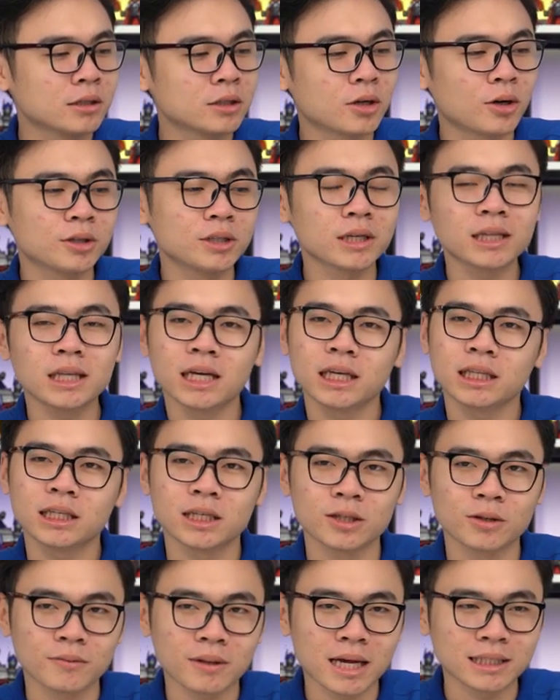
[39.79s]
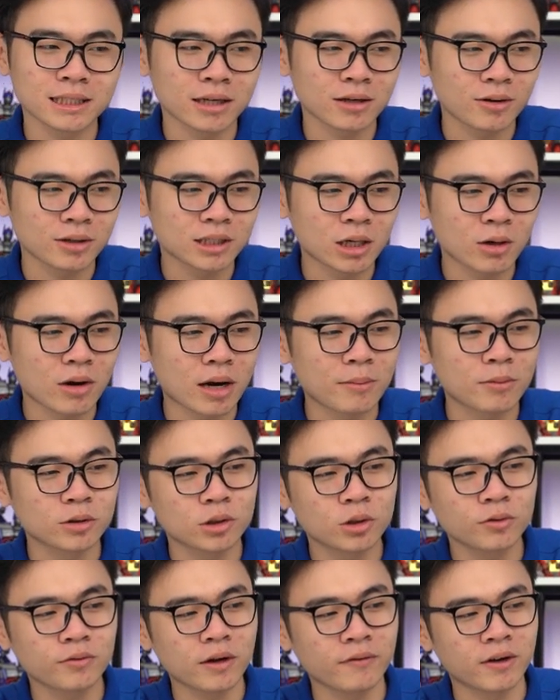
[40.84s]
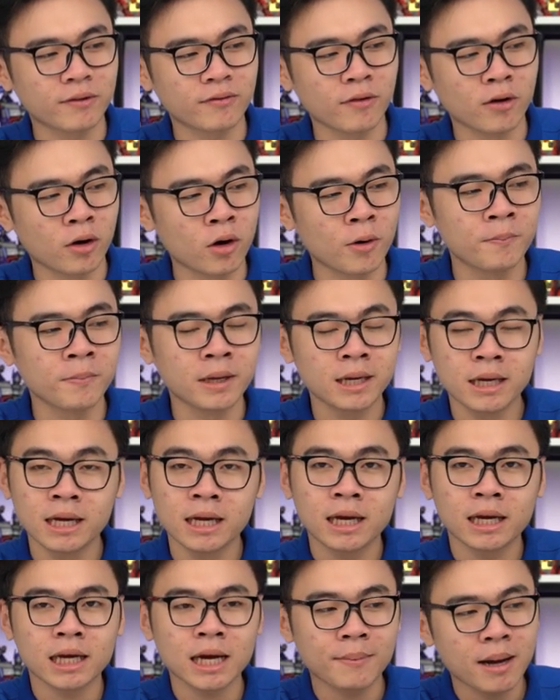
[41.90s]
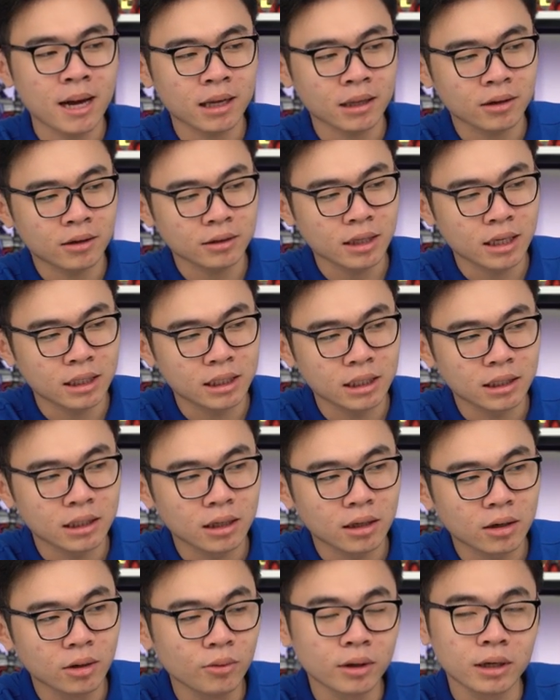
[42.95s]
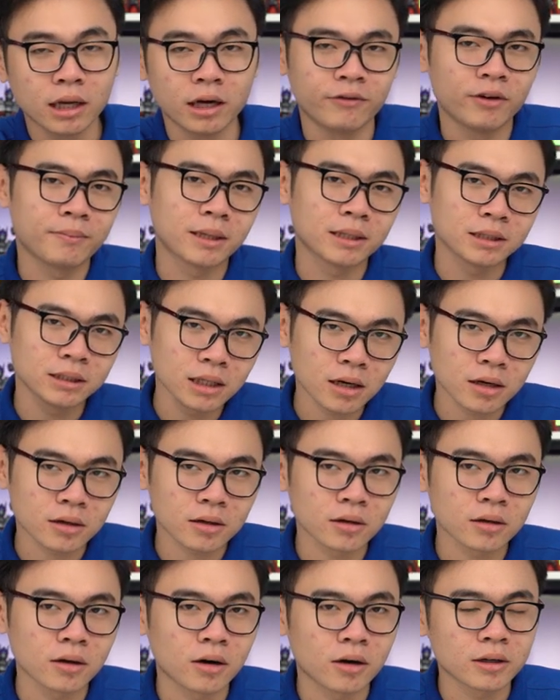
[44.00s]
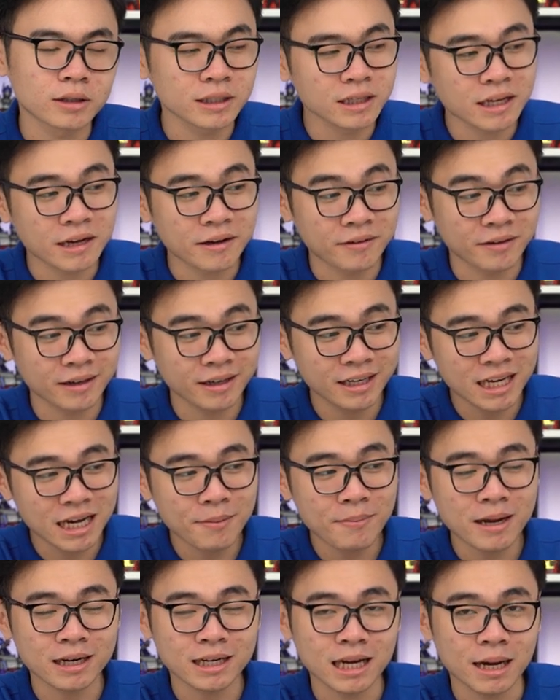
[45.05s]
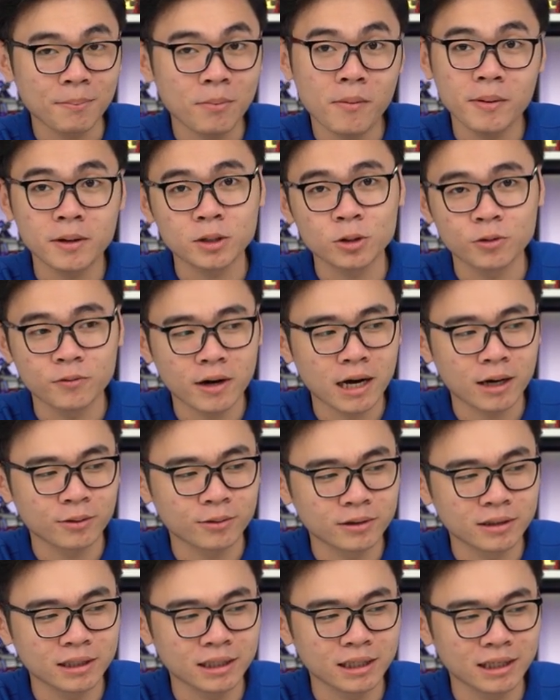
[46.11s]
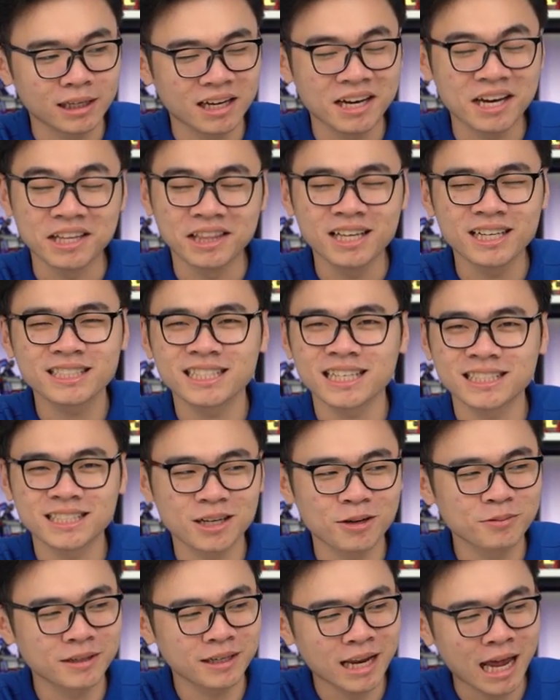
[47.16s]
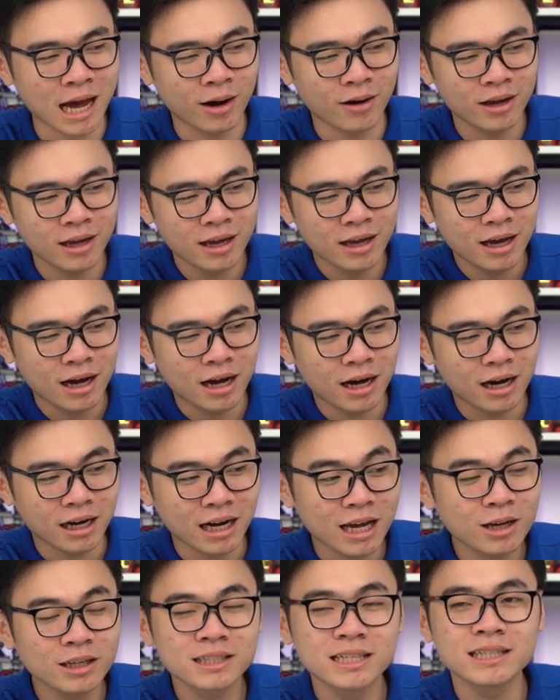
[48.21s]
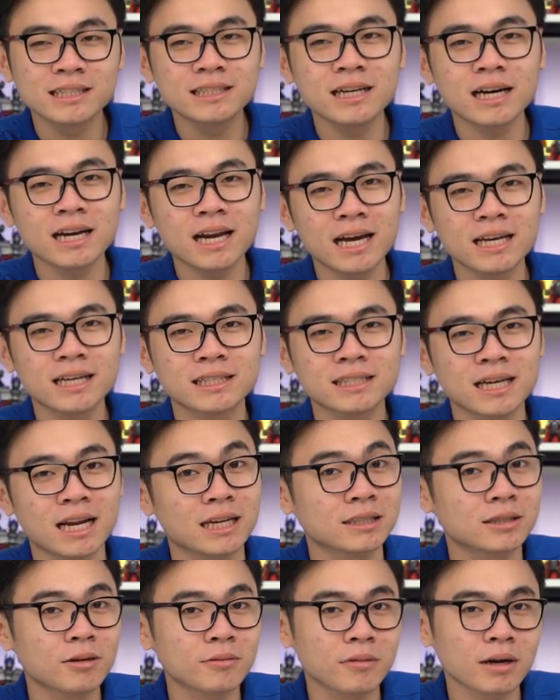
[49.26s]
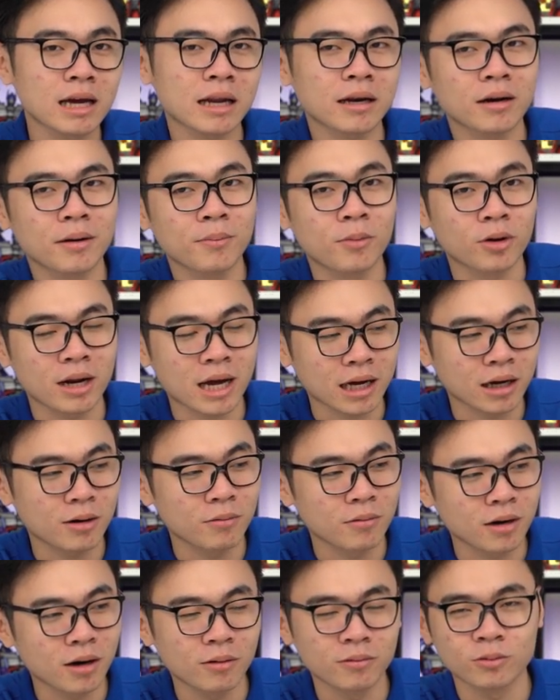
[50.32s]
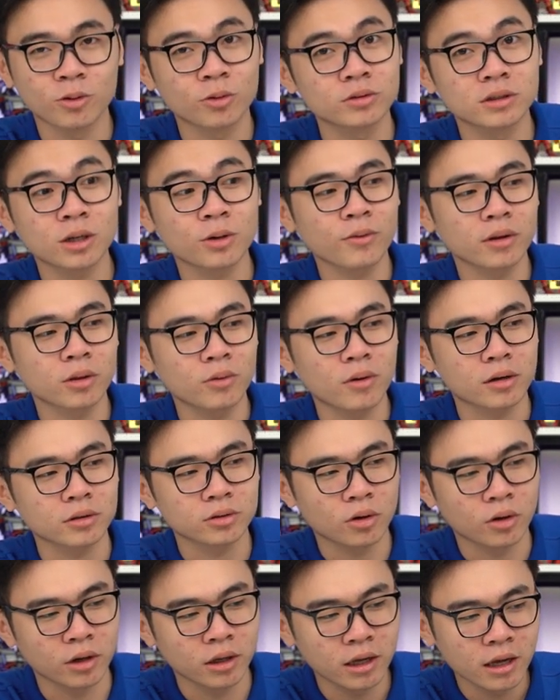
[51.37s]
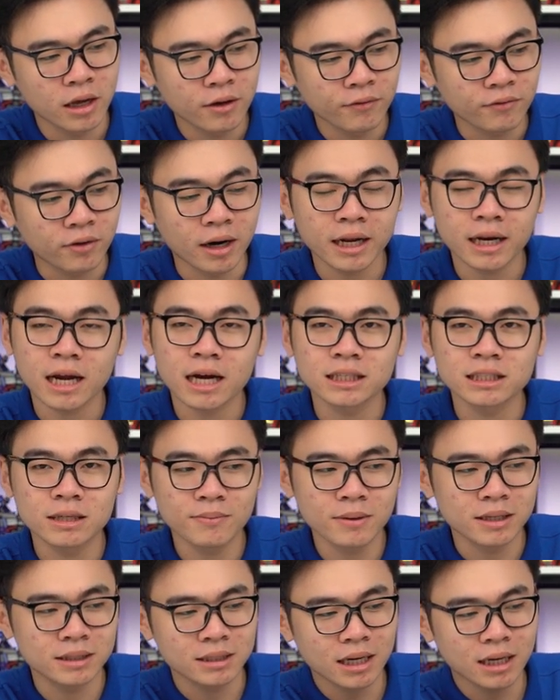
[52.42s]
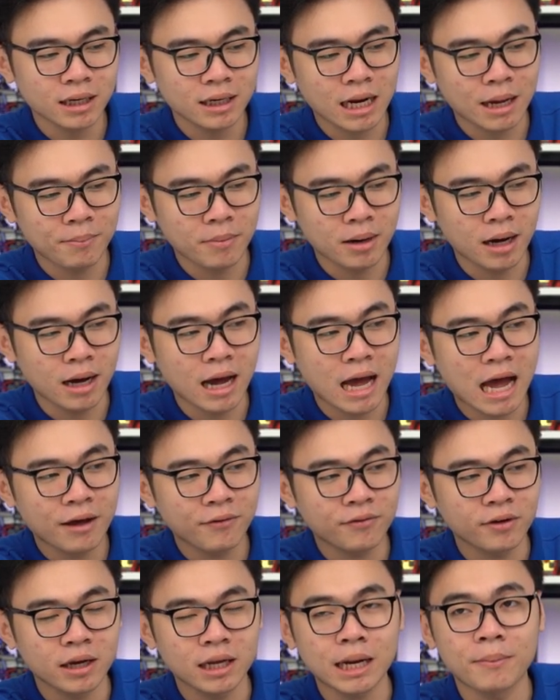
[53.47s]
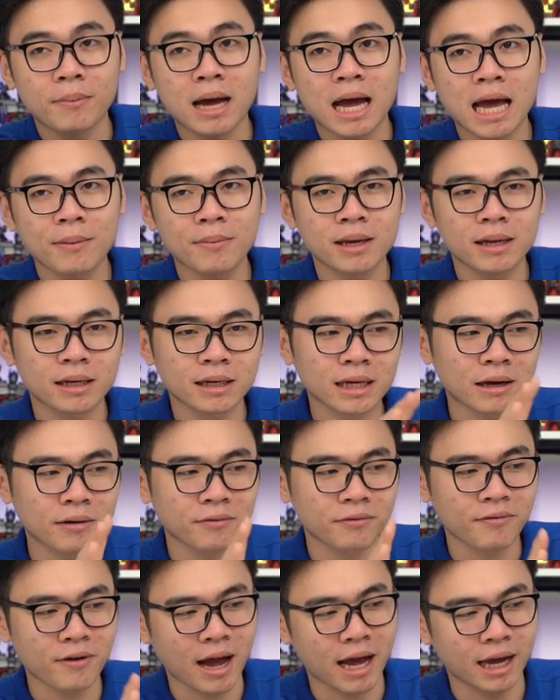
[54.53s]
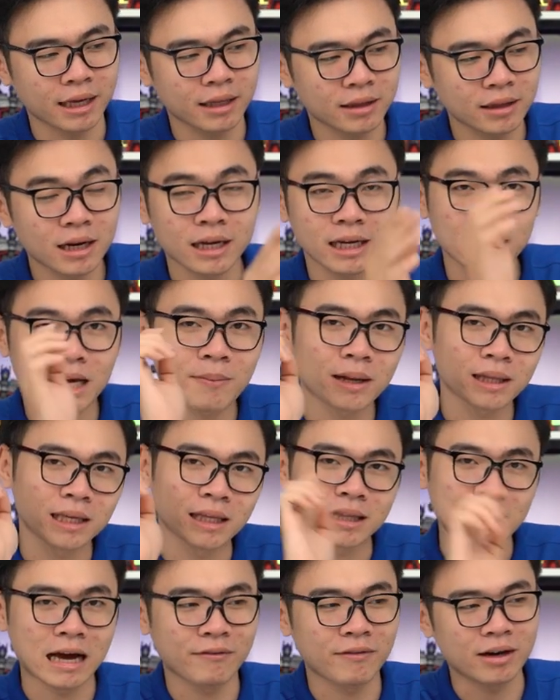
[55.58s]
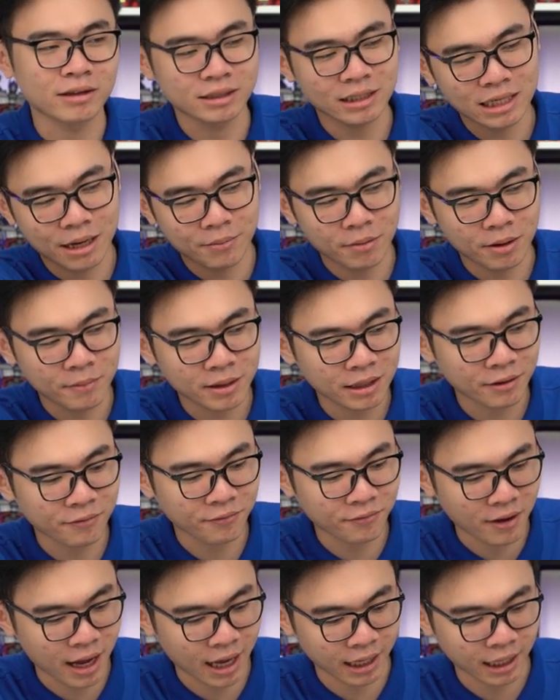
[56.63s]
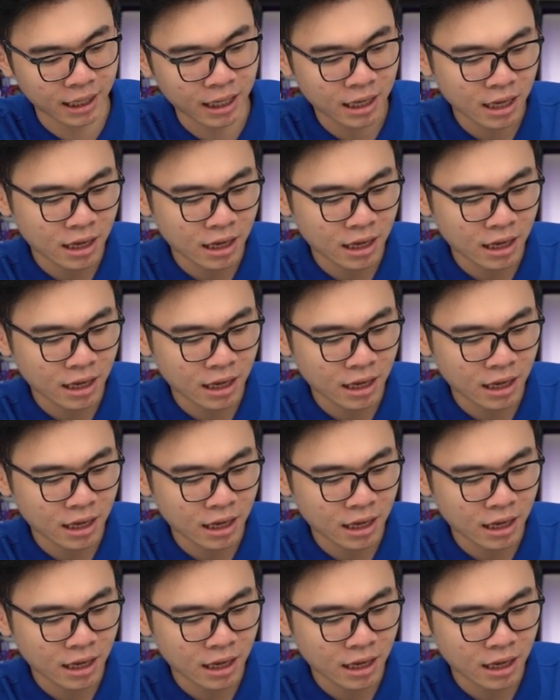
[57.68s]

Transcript: Rồi, trước tiên thì chúng ta sẽ nói sơ qua một chút về phần vỏ hộp. Các bạn có thể nhìn được luôn ở phần mặt trước, đó chính là khi các bạn cắm bo máy chủ vào thì hình thức sẽ trông như nào. Ở ngay chính giữa đây sẽ là socket 1200, rất quen thuộc rồi. Flash RGB sẽ nằm ở hai phía, nằm hai bên cạnh phải, tức là khi các bạn nhìn thẳng vào sẽ nằm ở bên tay phải.